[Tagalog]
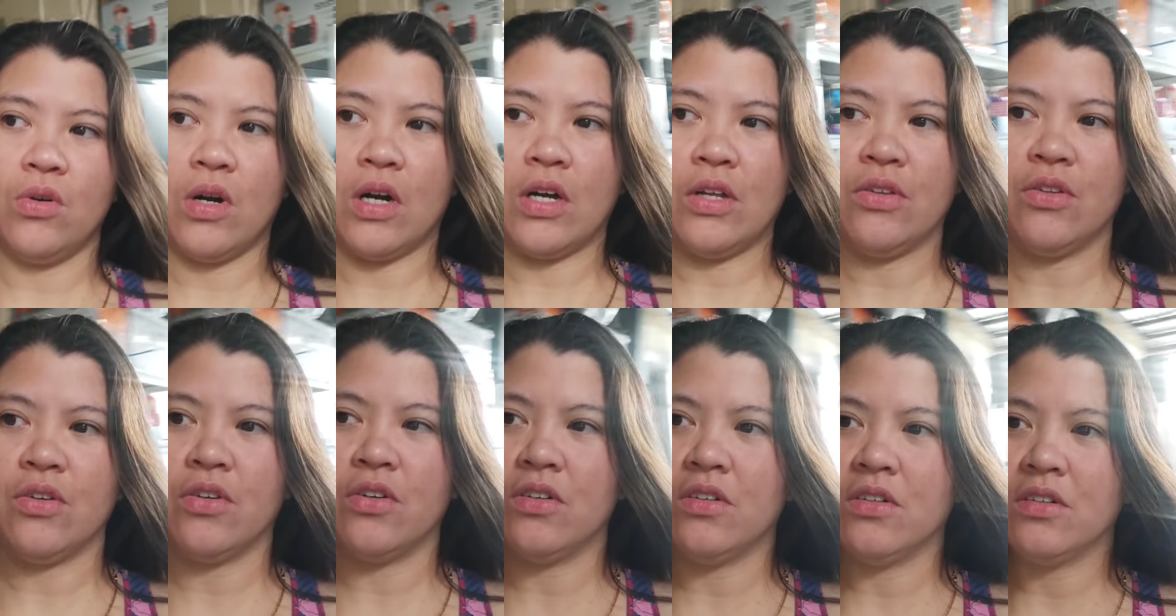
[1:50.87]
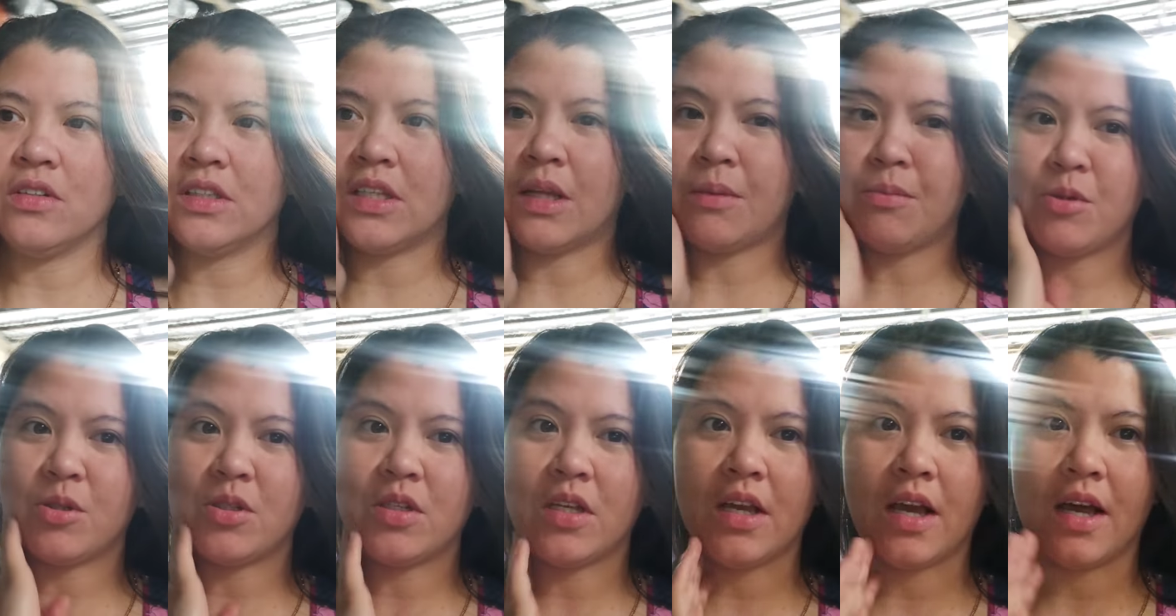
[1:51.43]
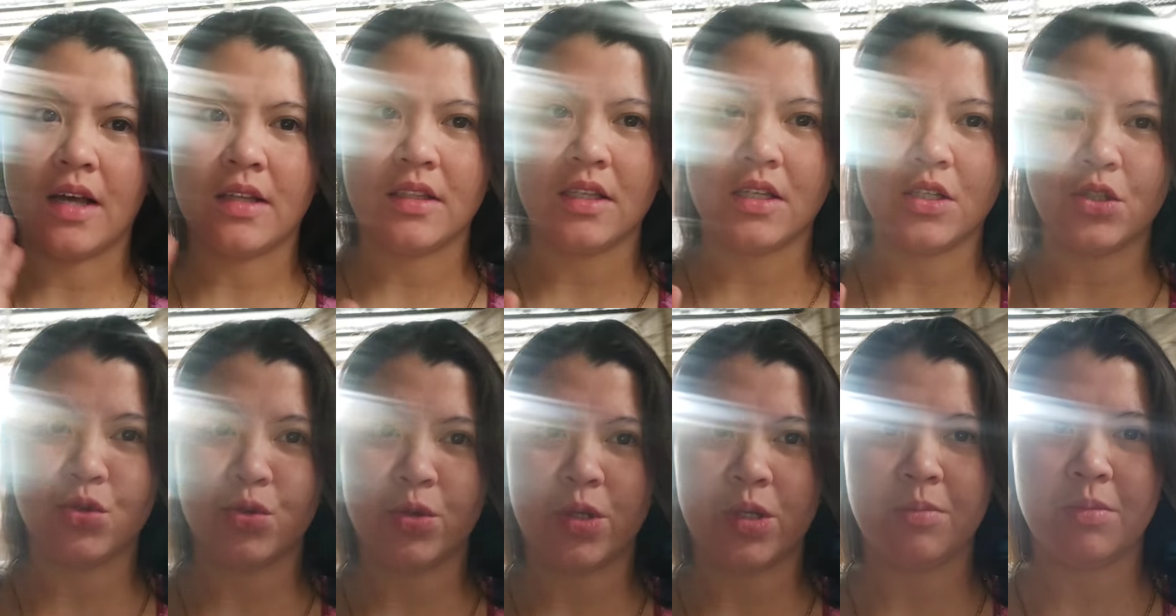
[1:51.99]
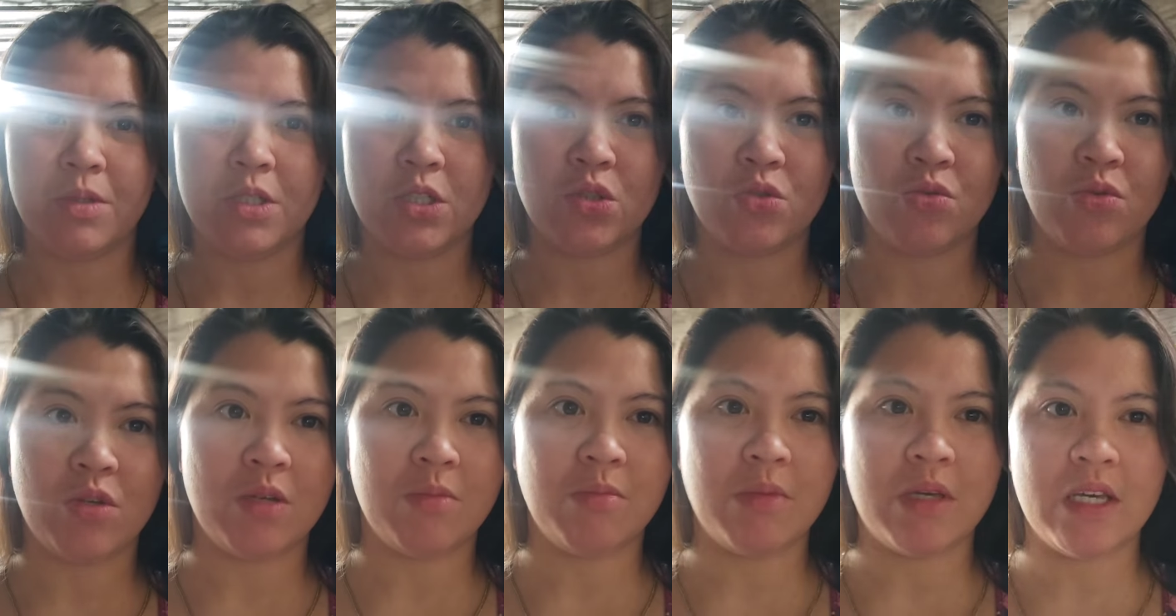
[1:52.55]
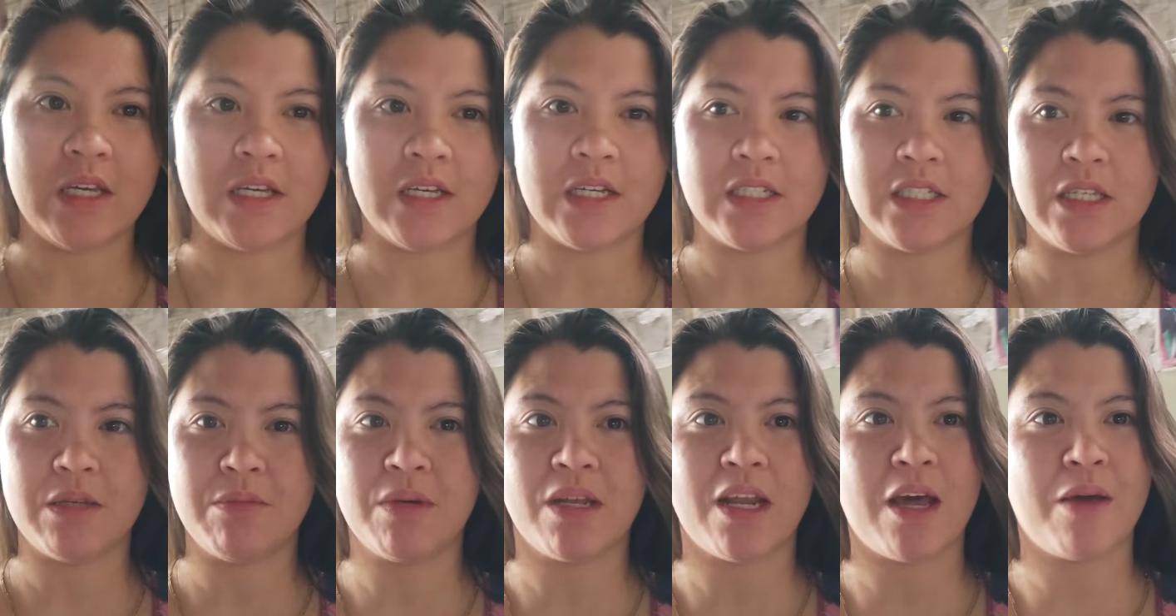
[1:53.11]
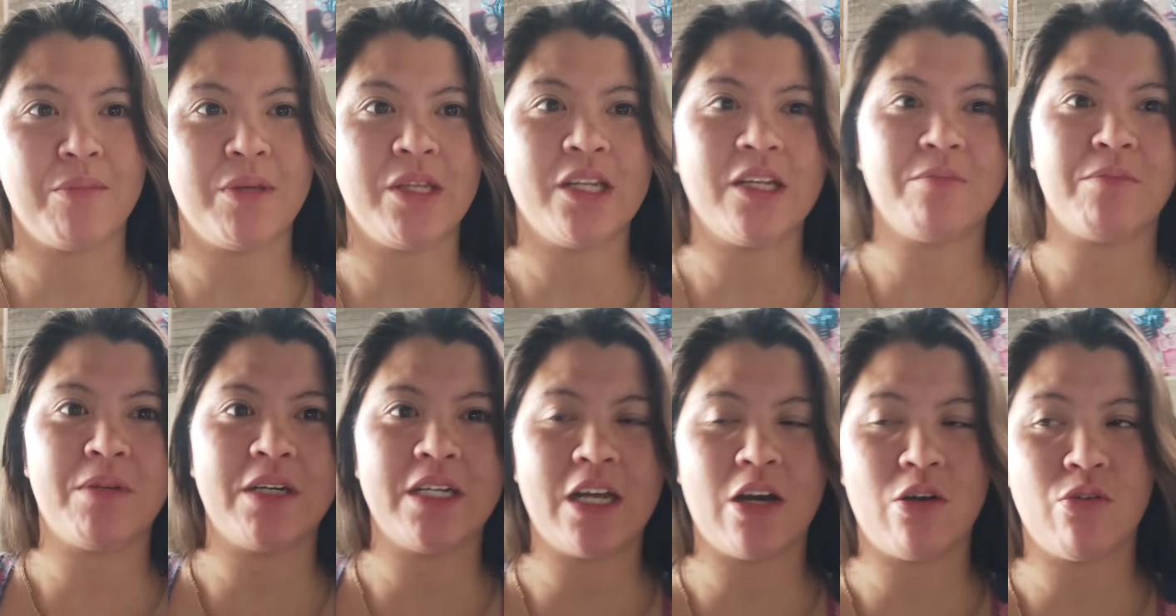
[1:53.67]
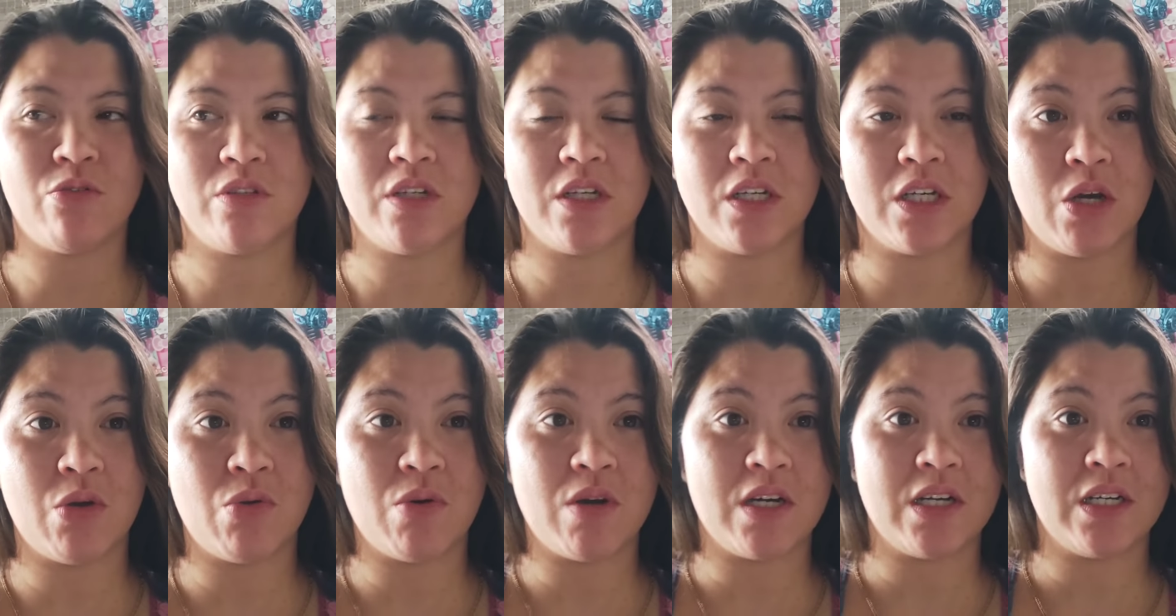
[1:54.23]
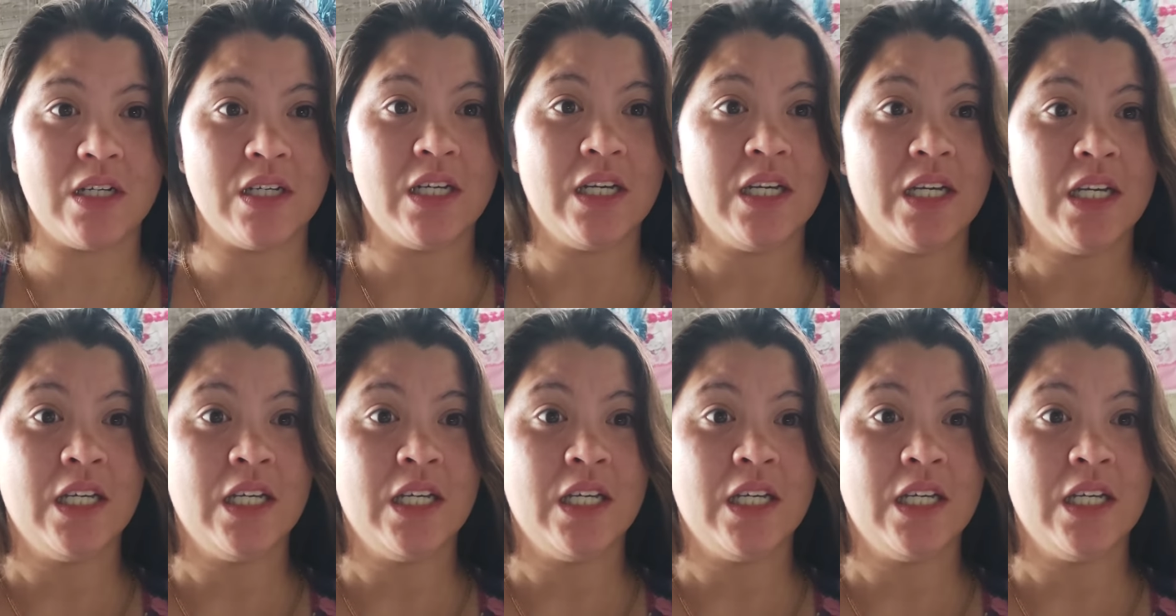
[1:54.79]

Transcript: ano, tapos na yung ating swimming-swimming kasi marami naman akong nagawang